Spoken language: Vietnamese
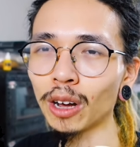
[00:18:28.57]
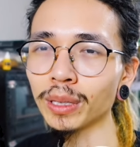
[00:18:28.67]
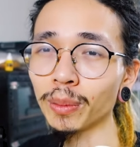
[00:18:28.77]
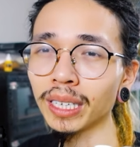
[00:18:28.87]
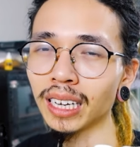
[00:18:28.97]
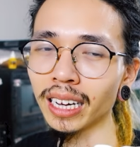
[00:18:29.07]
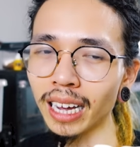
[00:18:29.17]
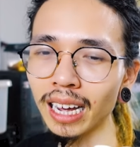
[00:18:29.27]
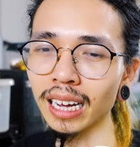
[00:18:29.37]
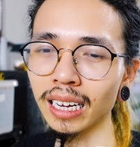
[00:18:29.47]
Thì hãy comment xuống bên
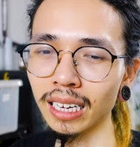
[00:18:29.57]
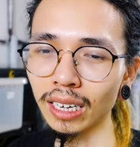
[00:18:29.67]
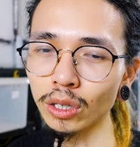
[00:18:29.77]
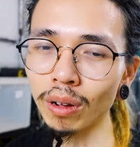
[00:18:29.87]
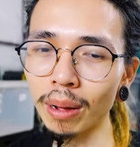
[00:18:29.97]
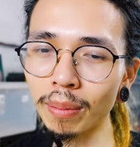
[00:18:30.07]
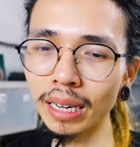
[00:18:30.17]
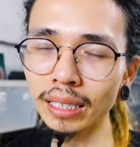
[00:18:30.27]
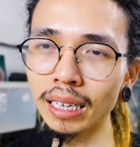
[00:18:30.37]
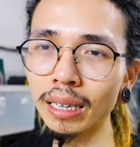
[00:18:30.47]
dưới nhá. Nói chung là
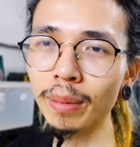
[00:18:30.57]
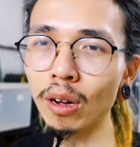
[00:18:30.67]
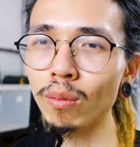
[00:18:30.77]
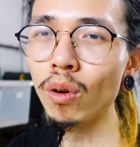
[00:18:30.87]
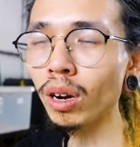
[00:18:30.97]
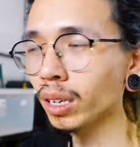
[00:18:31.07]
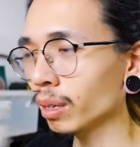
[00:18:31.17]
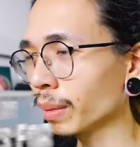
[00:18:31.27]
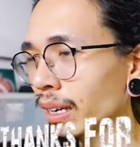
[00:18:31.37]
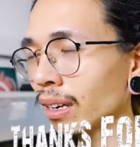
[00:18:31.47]
mình thì mình cũng mua,
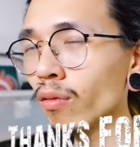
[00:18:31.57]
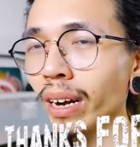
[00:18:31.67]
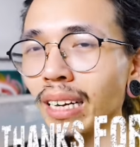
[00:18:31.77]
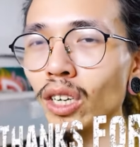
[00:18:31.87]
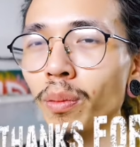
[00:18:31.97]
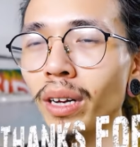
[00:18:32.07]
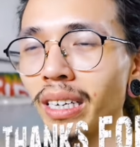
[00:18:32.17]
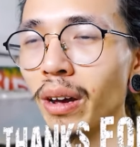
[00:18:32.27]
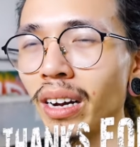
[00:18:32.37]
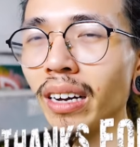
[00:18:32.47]
nhưng mình không phải là shop
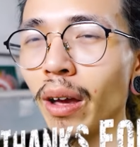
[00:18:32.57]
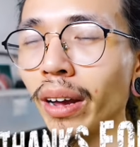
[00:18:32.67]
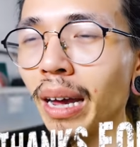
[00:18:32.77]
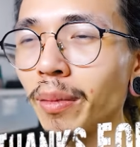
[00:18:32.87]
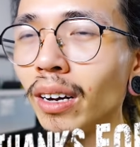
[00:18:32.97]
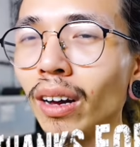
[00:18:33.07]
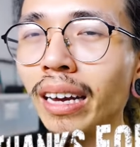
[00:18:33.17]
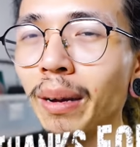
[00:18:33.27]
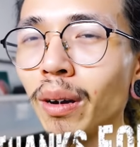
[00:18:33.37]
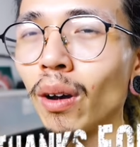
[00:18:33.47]
nha, nhiều anh em đừng
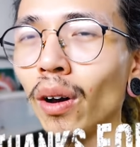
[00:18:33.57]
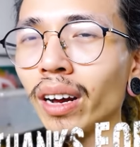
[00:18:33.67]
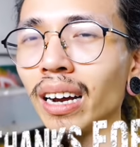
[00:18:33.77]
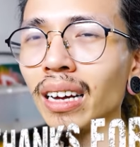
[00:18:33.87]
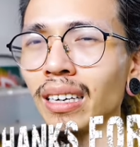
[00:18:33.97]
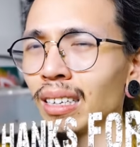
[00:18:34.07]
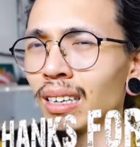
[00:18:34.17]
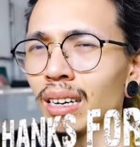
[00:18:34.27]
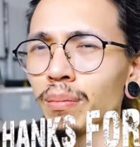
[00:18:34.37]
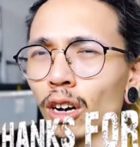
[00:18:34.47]
có anh em nào hỏi là
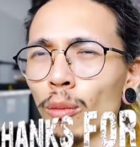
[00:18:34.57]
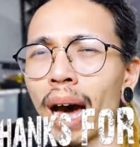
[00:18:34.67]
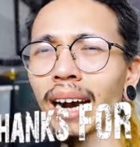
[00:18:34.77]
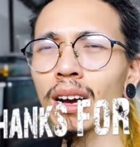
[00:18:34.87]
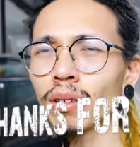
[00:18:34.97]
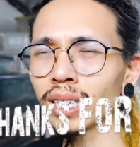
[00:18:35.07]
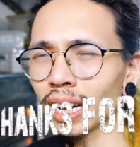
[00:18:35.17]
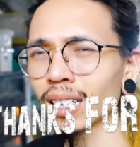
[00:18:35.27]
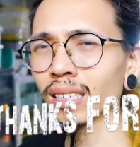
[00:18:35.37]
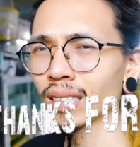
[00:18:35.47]
mình có bán không nữa
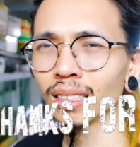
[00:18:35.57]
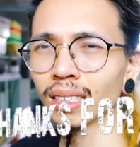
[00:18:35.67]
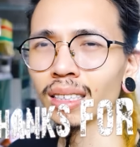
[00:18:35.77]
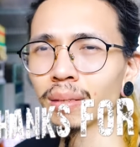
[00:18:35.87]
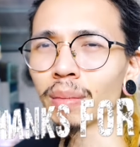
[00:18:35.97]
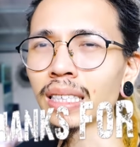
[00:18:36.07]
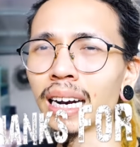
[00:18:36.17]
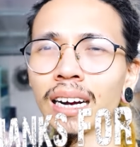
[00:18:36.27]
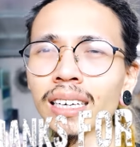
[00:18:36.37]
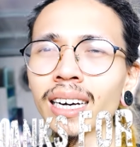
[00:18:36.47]
nhá.
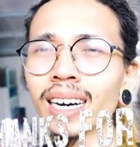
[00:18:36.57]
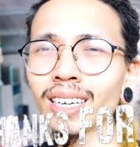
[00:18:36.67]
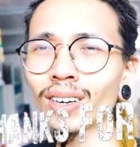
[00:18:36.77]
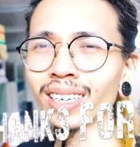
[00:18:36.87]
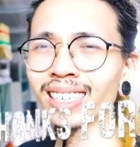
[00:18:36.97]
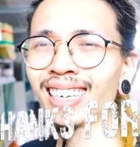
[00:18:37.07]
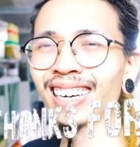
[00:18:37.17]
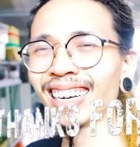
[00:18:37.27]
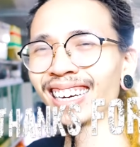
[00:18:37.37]
Mình chỉ là người chơi thôi.